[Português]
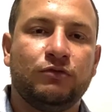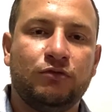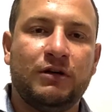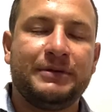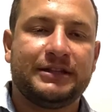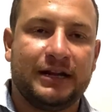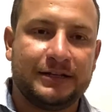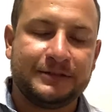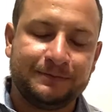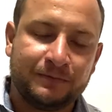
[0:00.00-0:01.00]
o
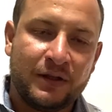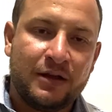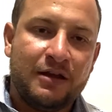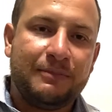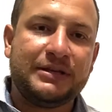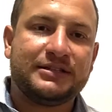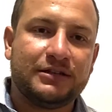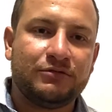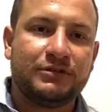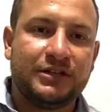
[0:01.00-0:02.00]
amitraz.
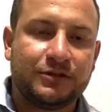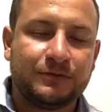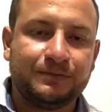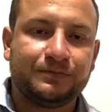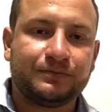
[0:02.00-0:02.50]
Pensando nisso,